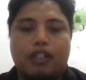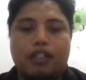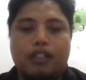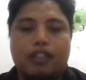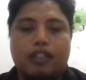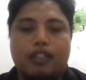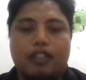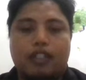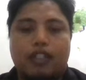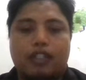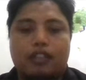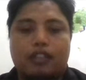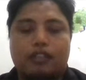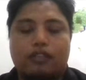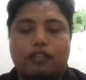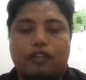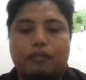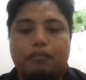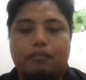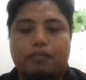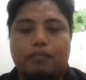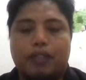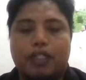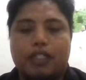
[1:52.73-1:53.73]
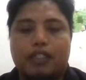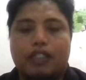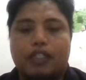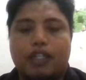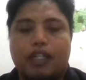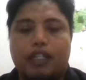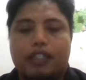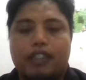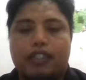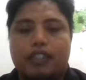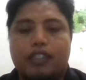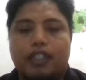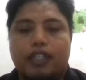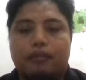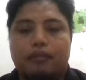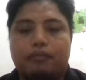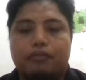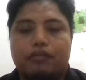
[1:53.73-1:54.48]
dengan topik kajian